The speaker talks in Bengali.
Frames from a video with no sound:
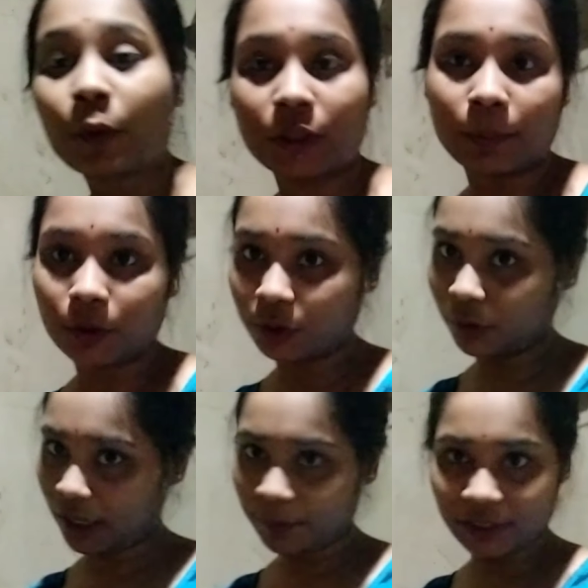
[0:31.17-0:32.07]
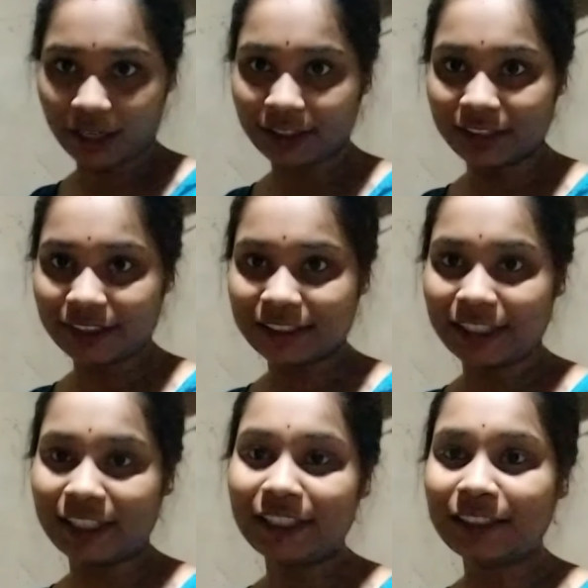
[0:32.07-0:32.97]
ফটাফট করে আমি রান্নাটা
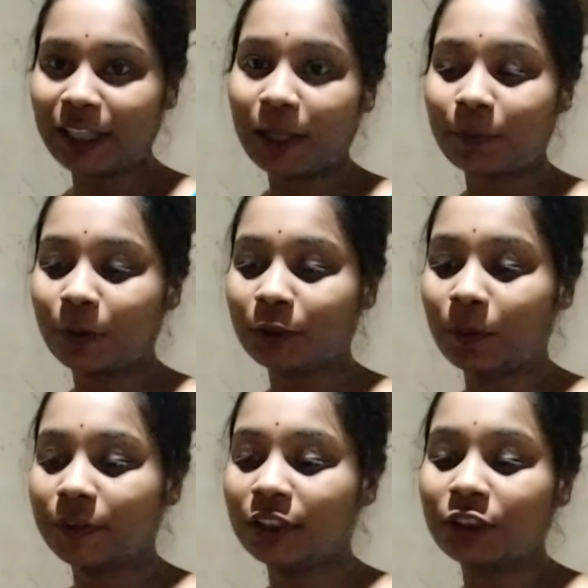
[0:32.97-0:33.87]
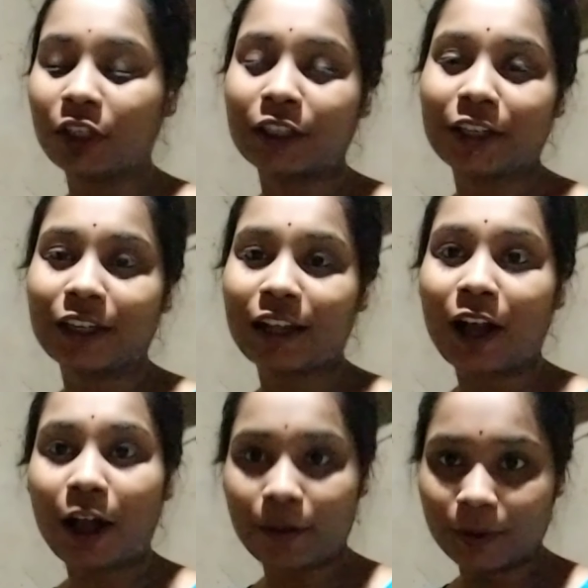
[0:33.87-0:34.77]
সেরে নিই তারপরে তোমাদের সঙ্গে
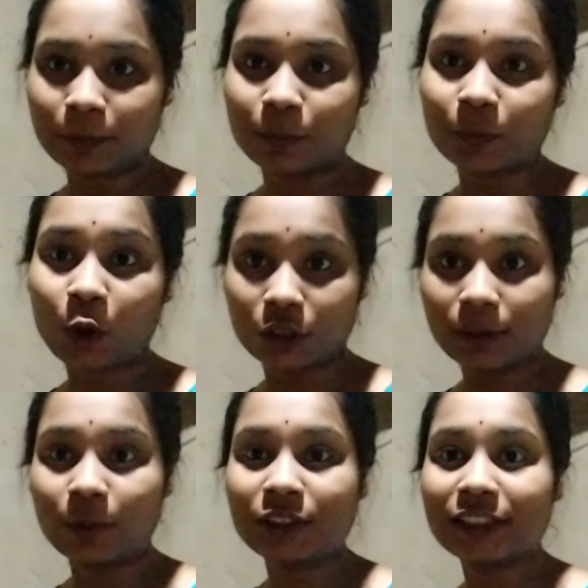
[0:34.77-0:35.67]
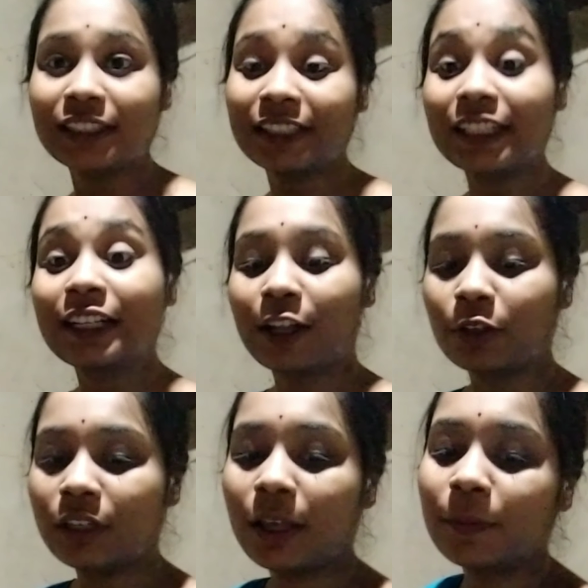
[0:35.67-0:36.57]
আবার কথা বলছি যে কি
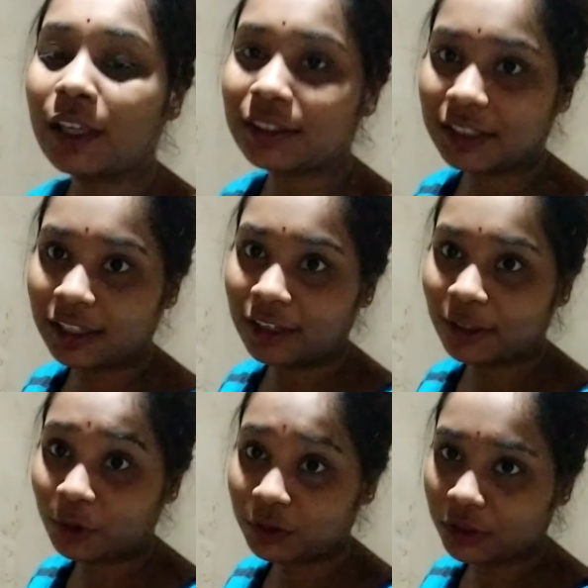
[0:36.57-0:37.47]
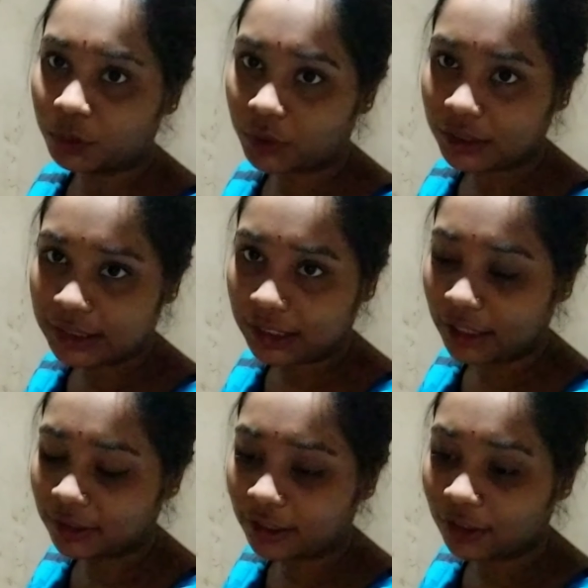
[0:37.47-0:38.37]
কারণে আমি আজকে রান্না করতে ঢুকেছি
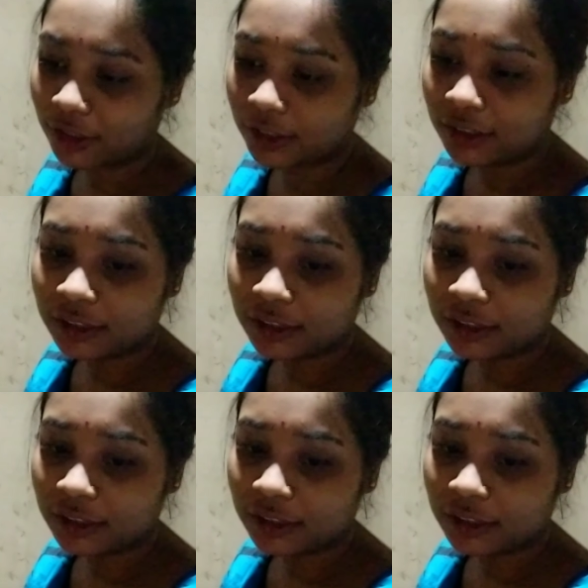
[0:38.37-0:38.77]
রান্নাঘর